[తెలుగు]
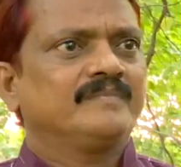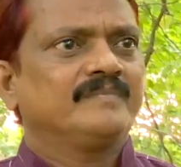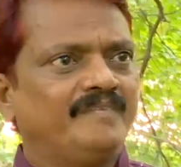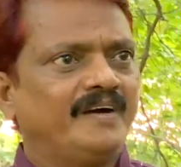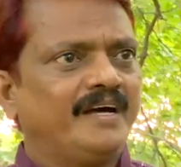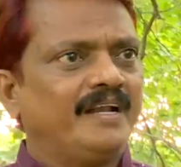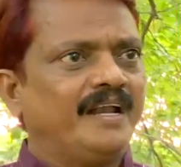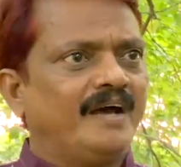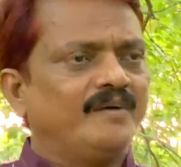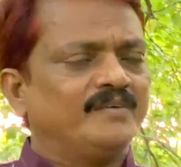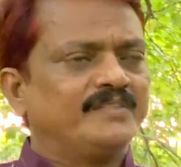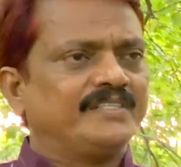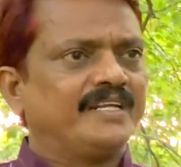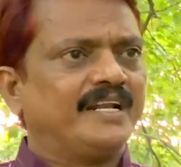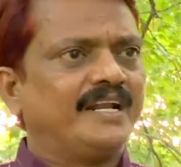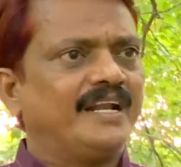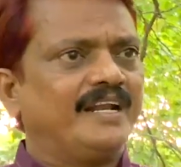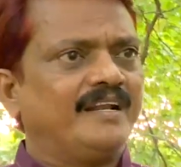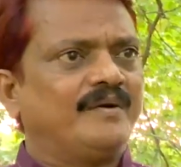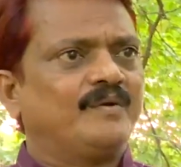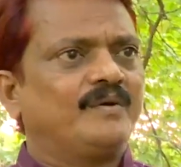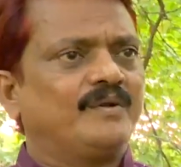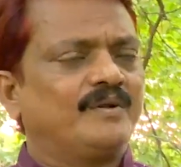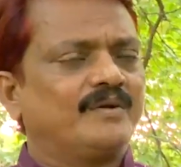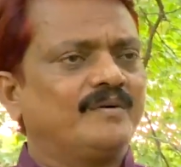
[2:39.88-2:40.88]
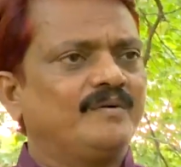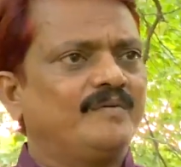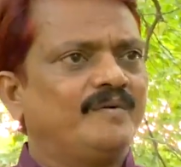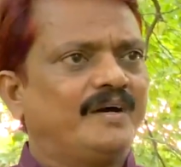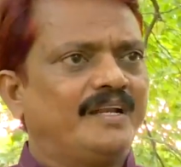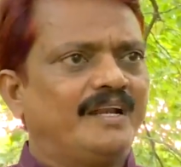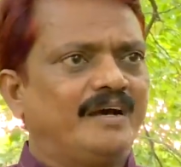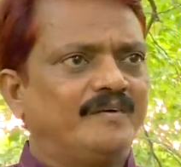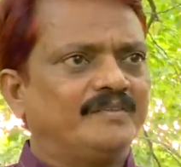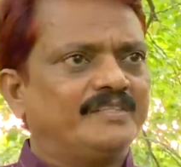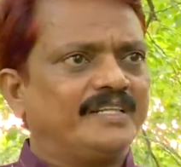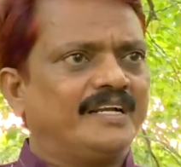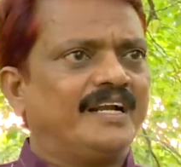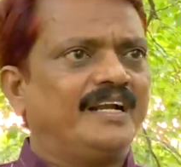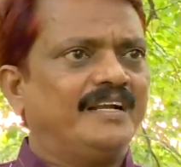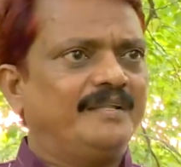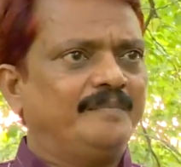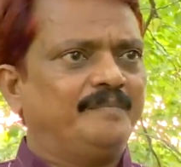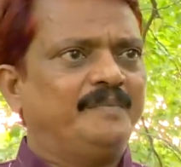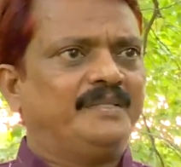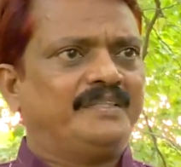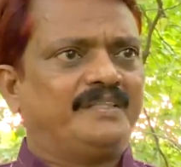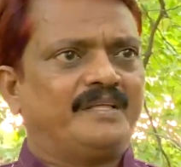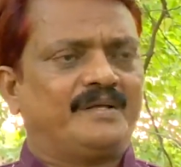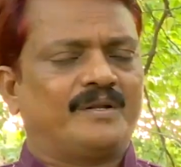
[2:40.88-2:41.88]
వాళ్ళ అవసరాల కొరకు వాళ్ళ అవసరాలు
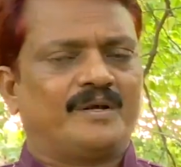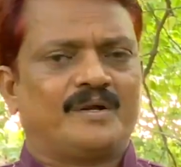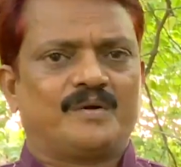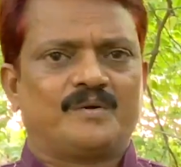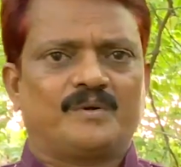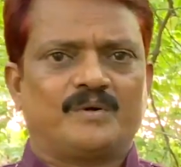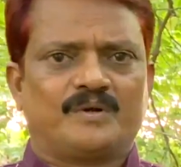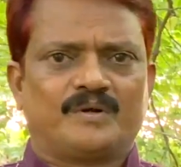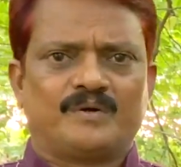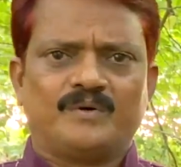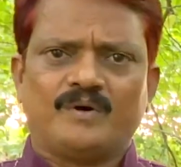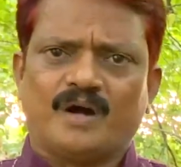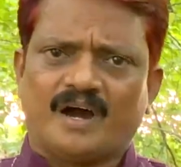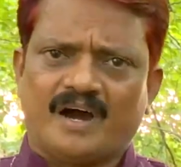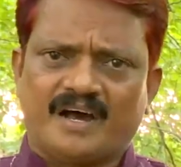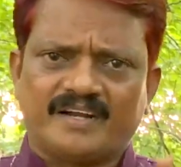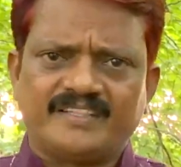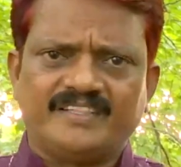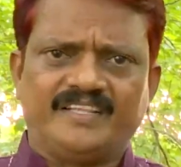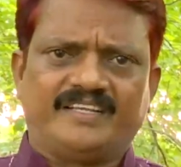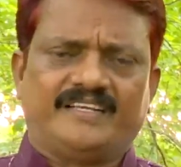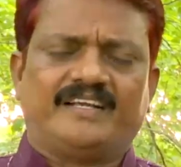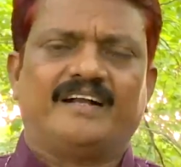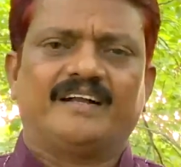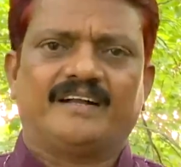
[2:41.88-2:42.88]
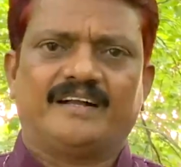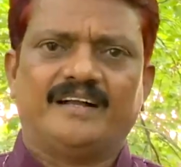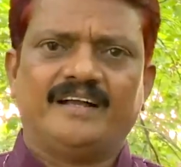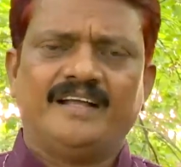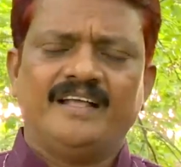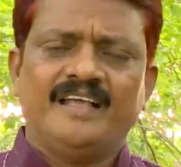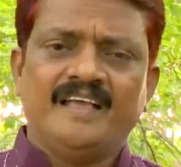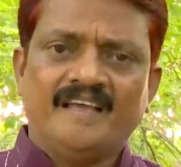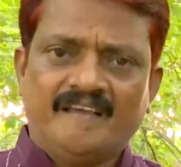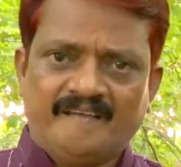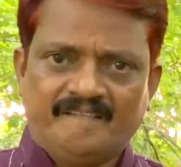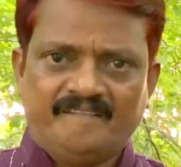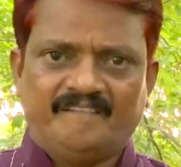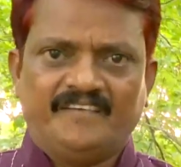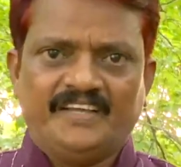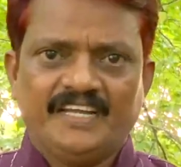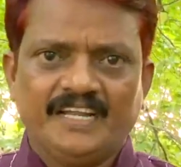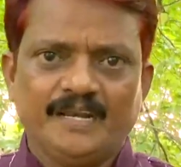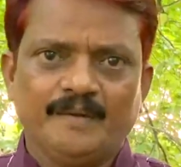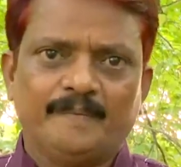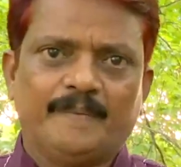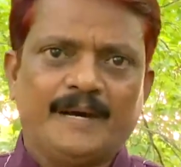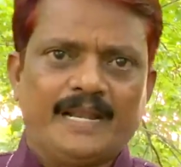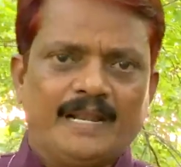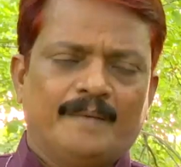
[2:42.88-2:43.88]
నింపిత కొరకు ఆర్థికంగా
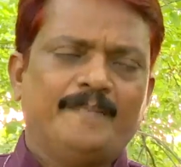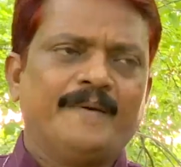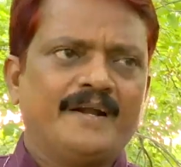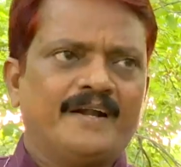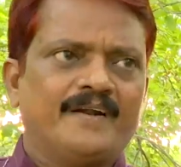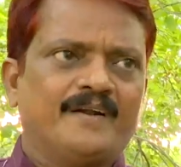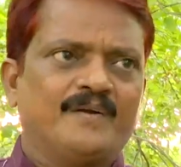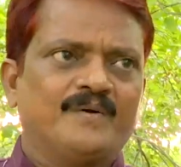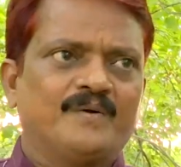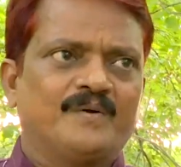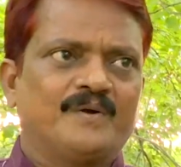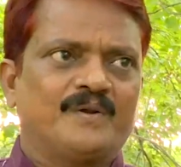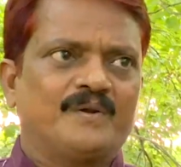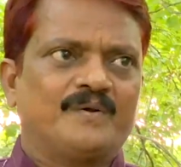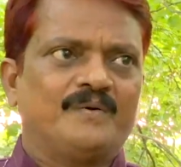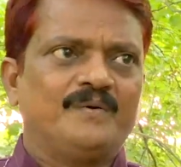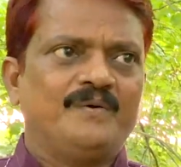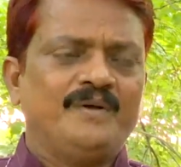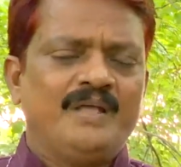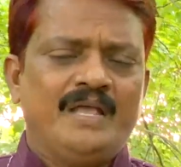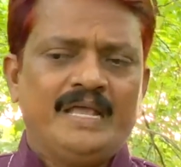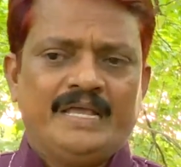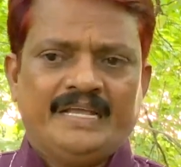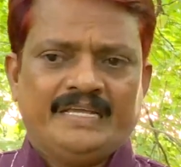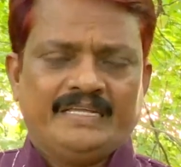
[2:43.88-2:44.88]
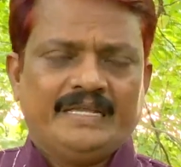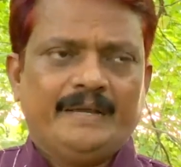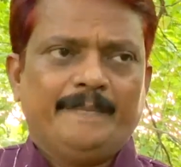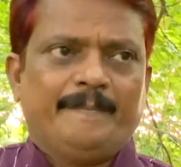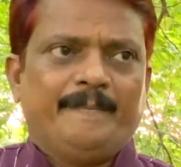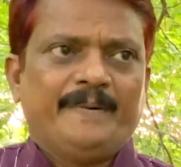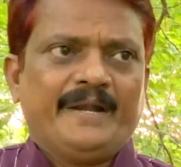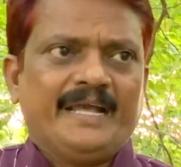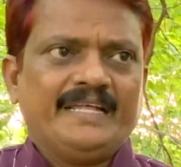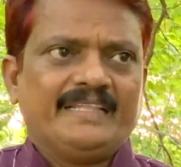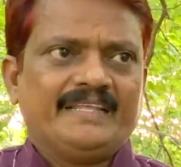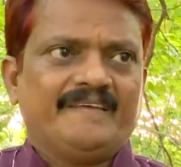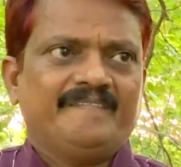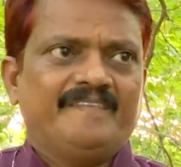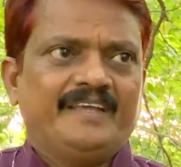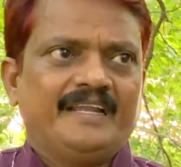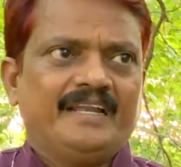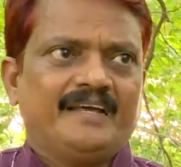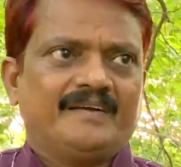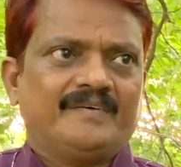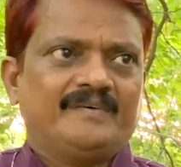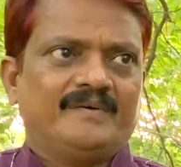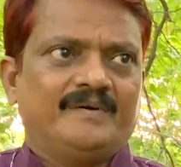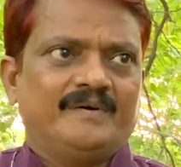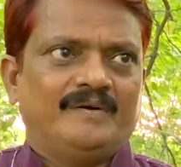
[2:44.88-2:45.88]
వీళ్ళు బలపడడం కొరకు ఎప్పుడైతే
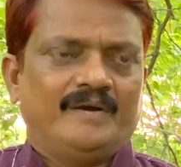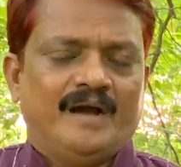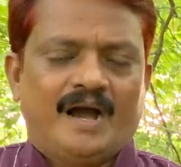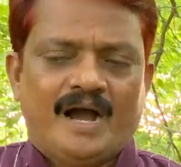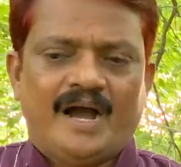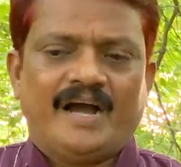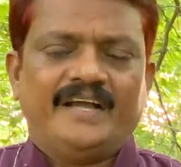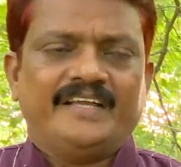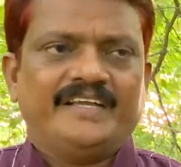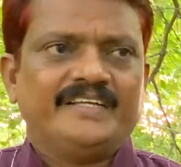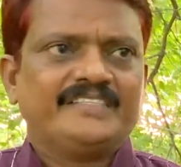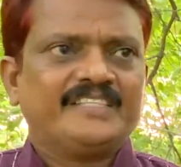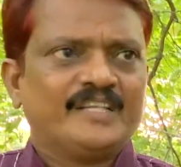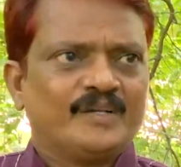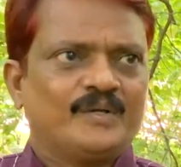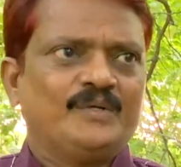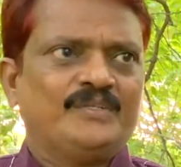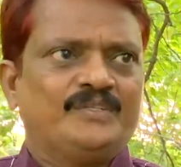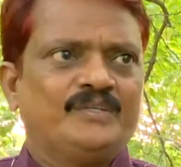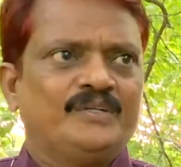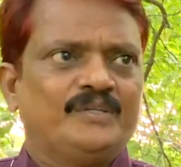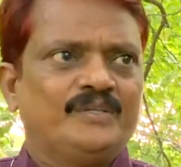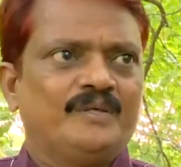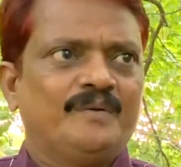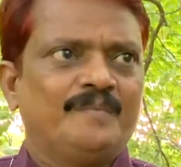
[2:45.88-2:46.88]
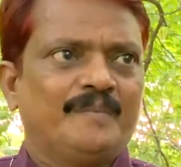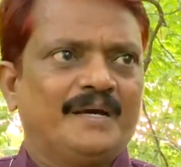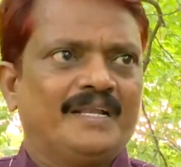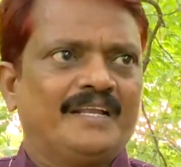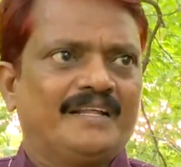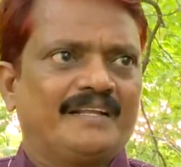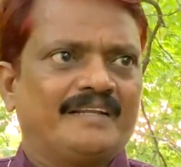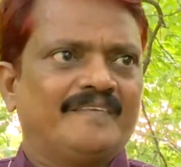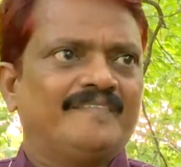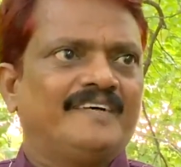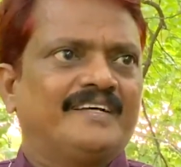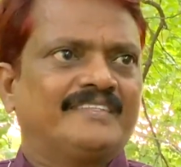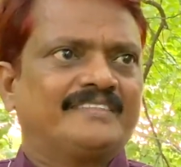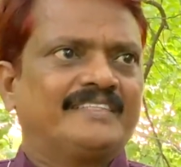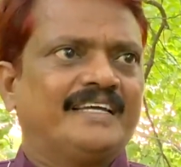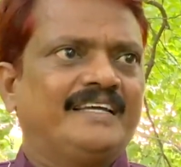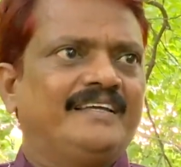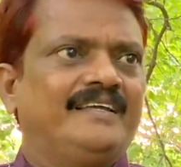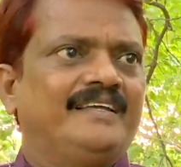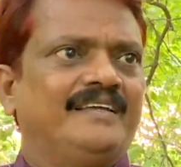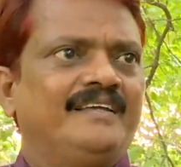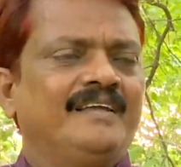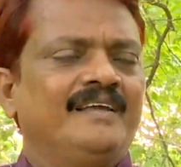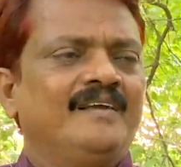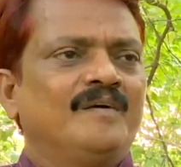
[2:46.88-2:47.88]
వీళ్ళకు ఆ ఎసరు వచ్చిందో మళ్ళీ రివర్స్
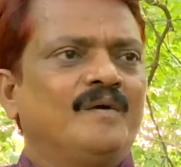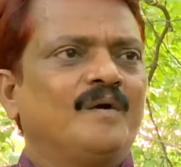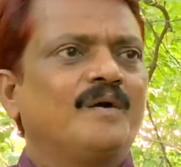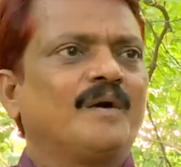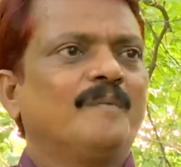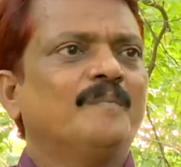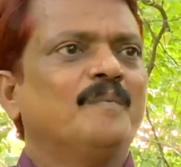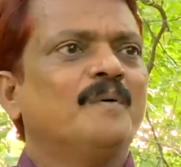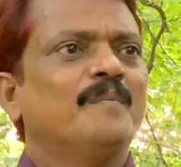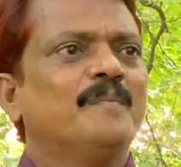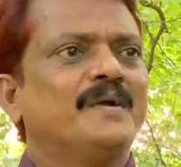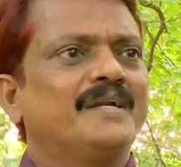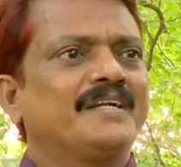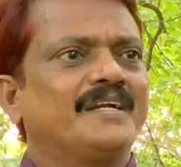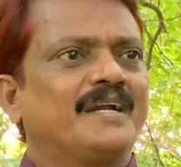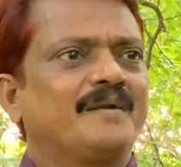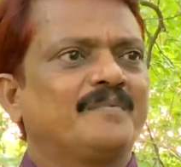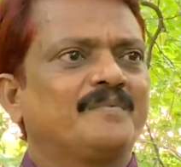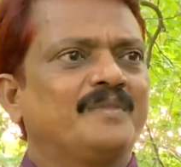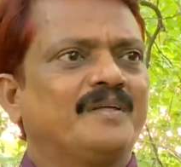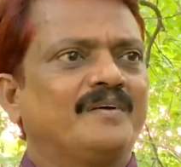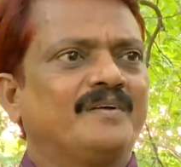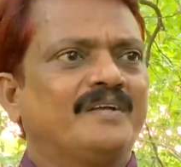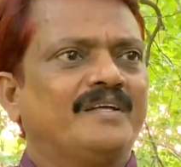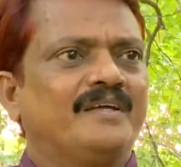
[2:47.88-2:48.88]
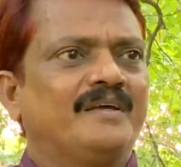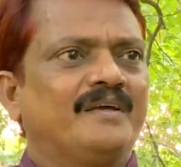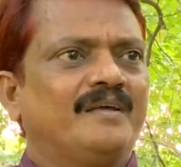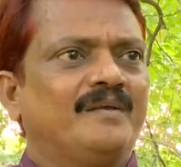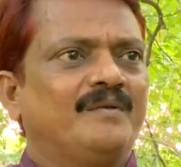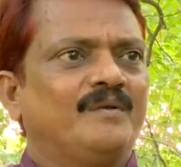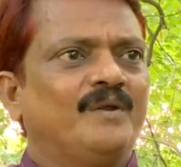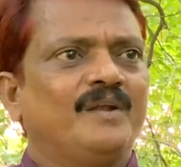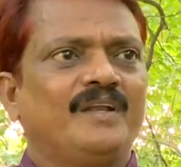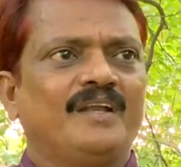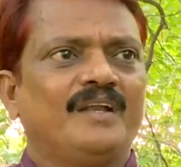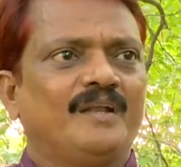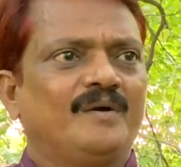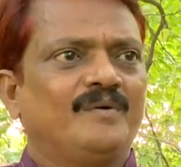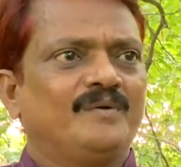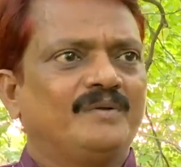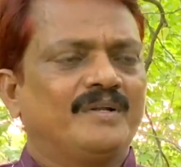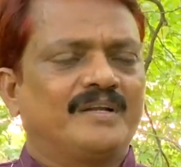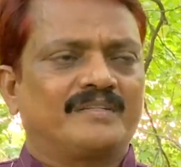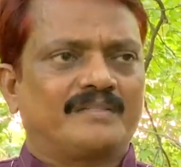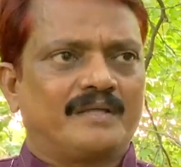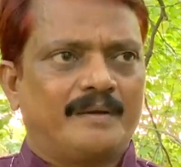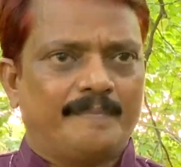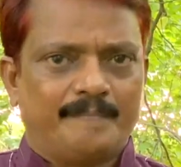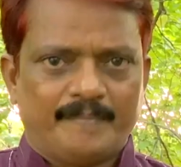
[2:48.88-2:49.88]
అయ్యి ఒక మూమెంట్ నడుపుదామనే లొల్లిలో
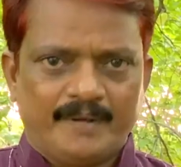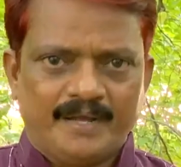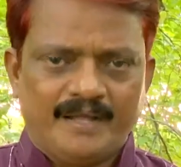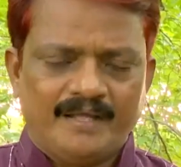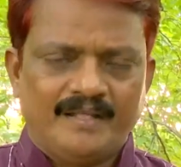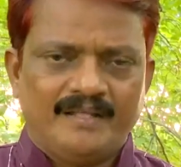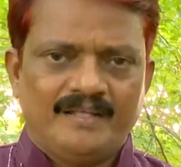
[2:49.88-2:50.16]
ఉన్నారు తప్ప